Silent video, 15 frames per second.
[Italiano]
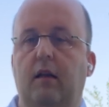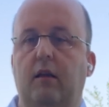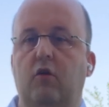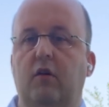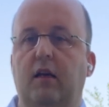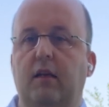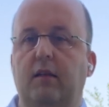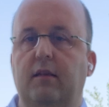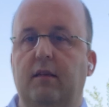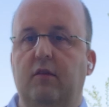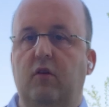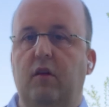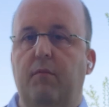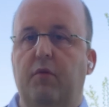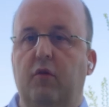Le
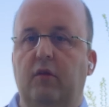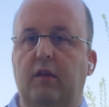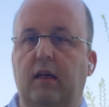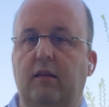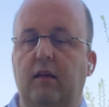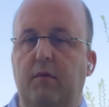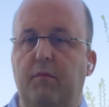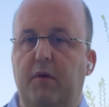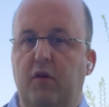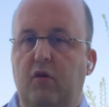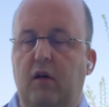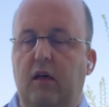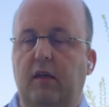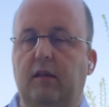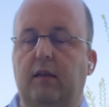organizzazioni improntate
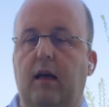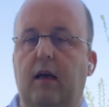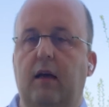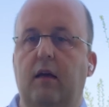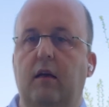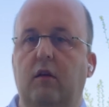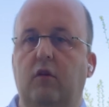all'imprenditorialità,